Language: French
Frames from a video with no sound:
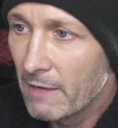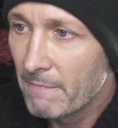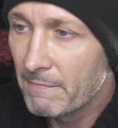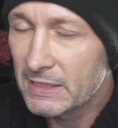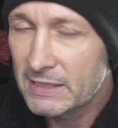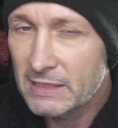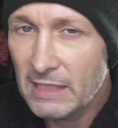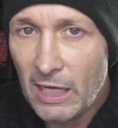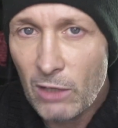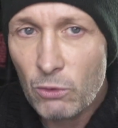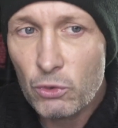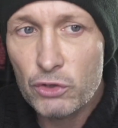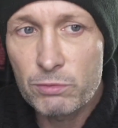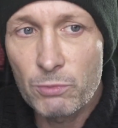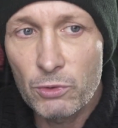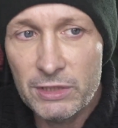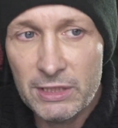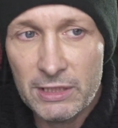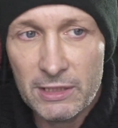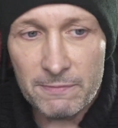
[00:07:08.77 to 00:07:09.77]
Mais c'est là où je
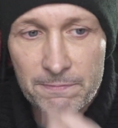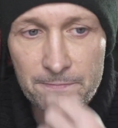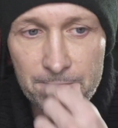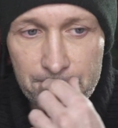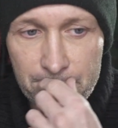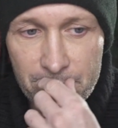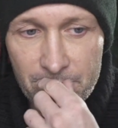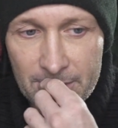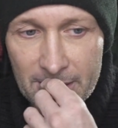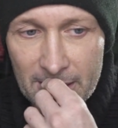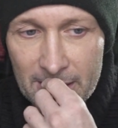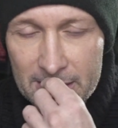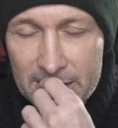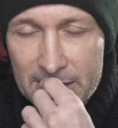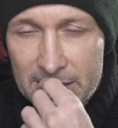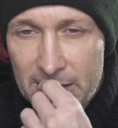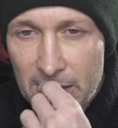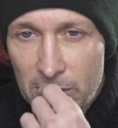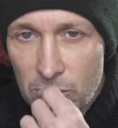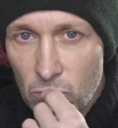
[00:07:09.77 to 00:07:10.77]
me dis, putain,
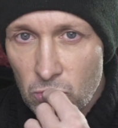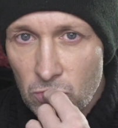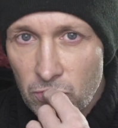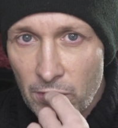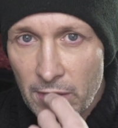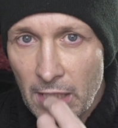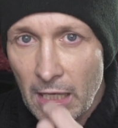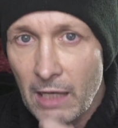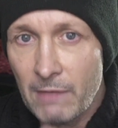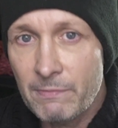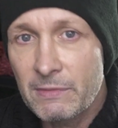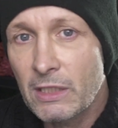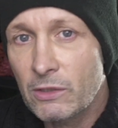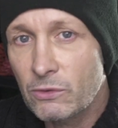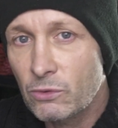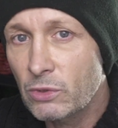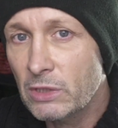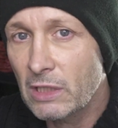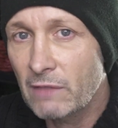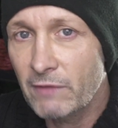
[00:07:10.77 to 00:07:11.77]
si ça se trouve, on a ramené un
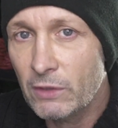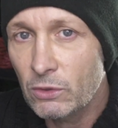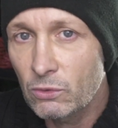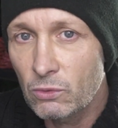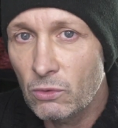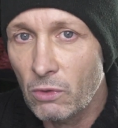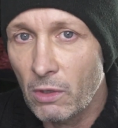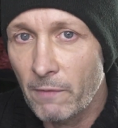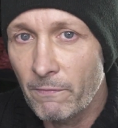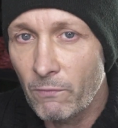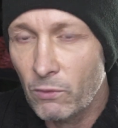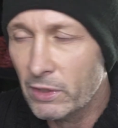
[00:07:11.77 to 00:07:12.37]
truc avec nous quoi.